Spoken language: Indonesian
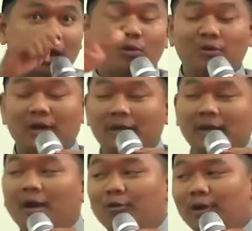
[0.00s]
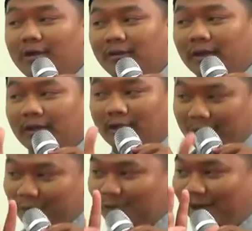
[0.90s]
Jauh dari gangguan
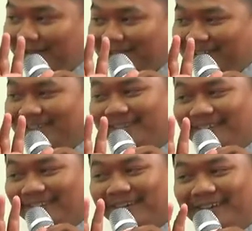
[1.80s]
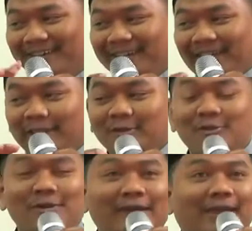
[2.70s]
setan. Itu doanya gitu.
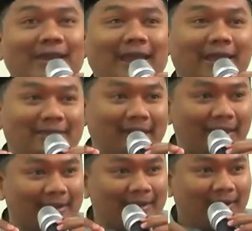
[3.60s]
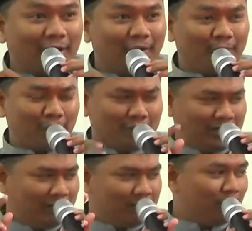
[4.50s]
Itu doa yang diajarin. Kalau mau doa
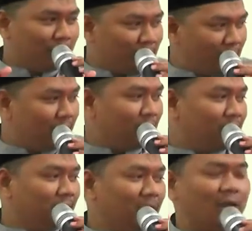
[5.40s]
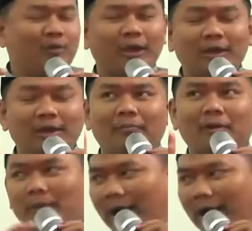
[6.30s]
ini bagus-bagus. Enggak doa ini enggak
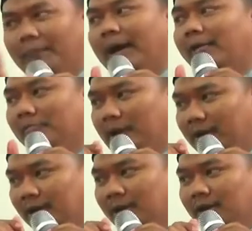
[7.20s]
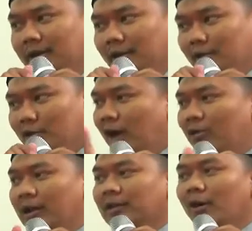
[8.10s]
apa-apa. Enggak apa-apa. Doa
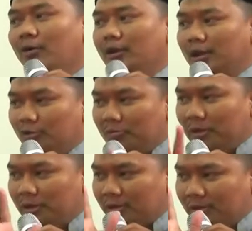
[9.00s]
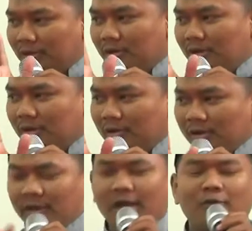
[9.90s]
awal tahun di rumah ya
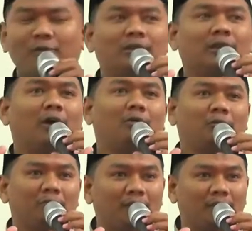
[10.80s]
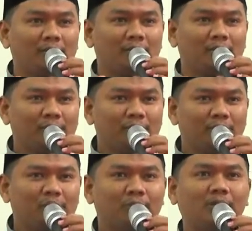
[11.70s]
Allah. Ini awal tahun baru.
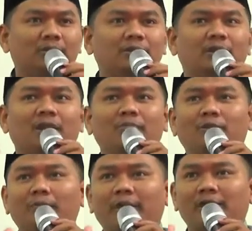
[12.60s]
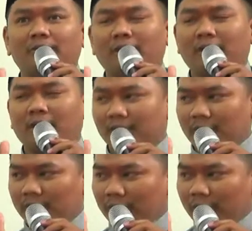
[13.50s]
Cuman cicilan belum beres-beres
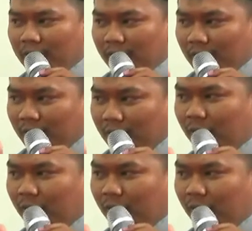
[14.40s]
ya Allah.